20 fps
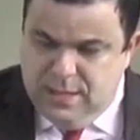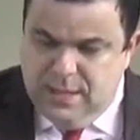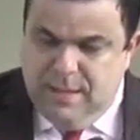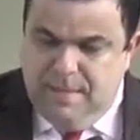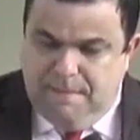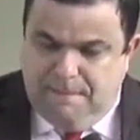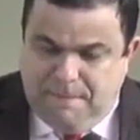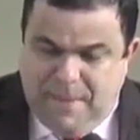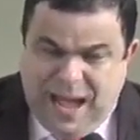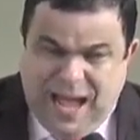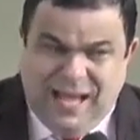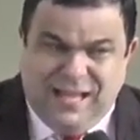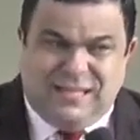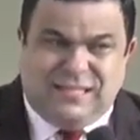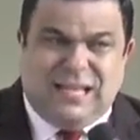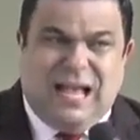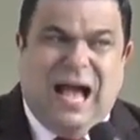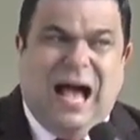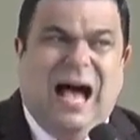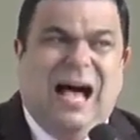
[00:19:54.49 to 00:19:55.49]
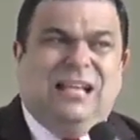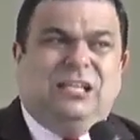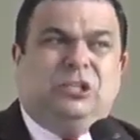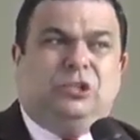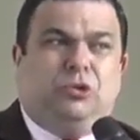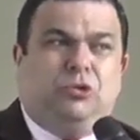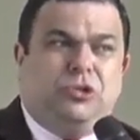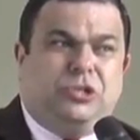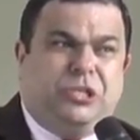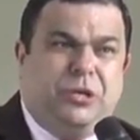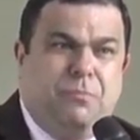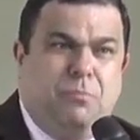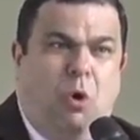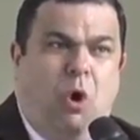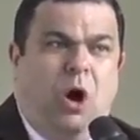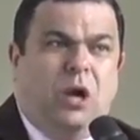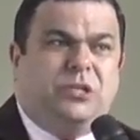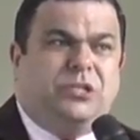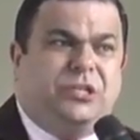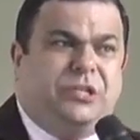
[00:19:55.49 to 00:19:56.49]
mais rastros de
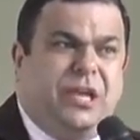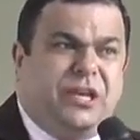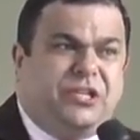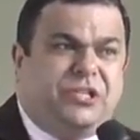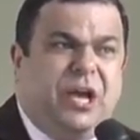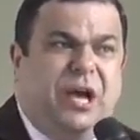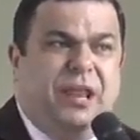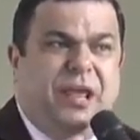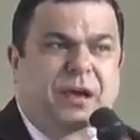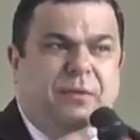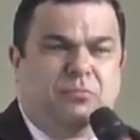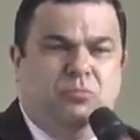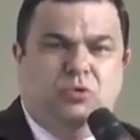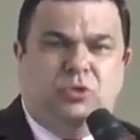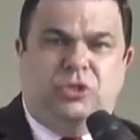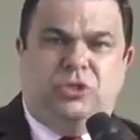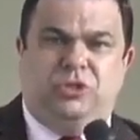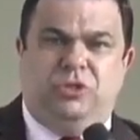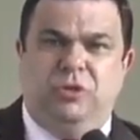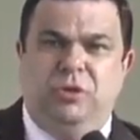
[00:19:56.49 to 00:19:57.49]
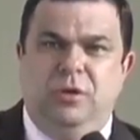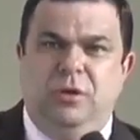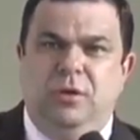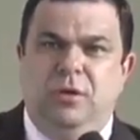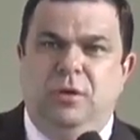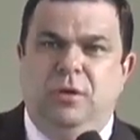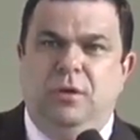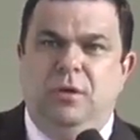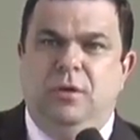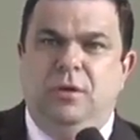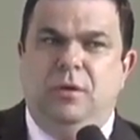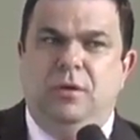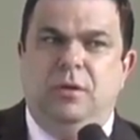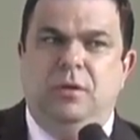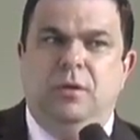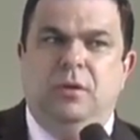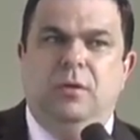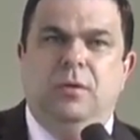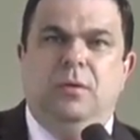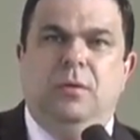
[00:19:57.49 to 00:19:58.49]
morte deixaremos
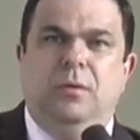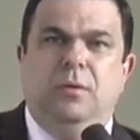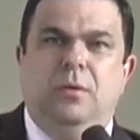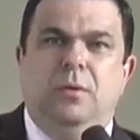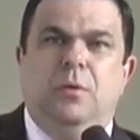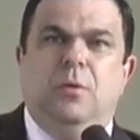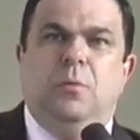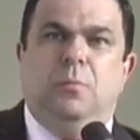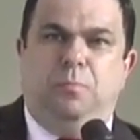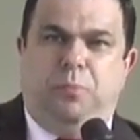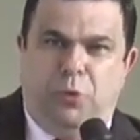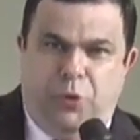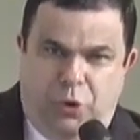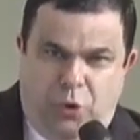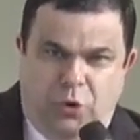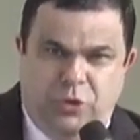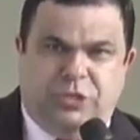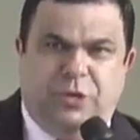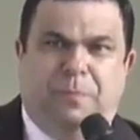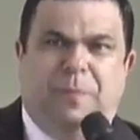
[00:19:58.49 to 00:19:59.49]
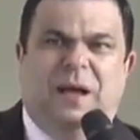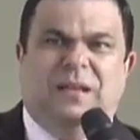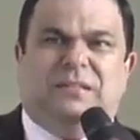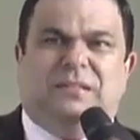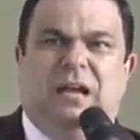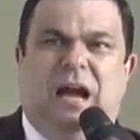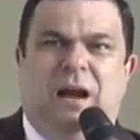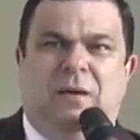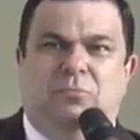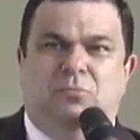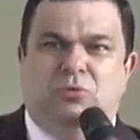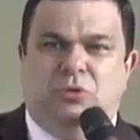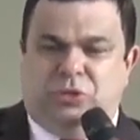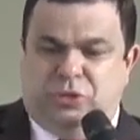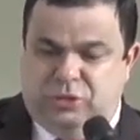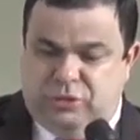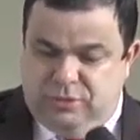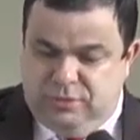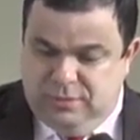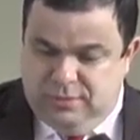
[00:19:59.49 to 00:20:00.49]
por onde passarmos.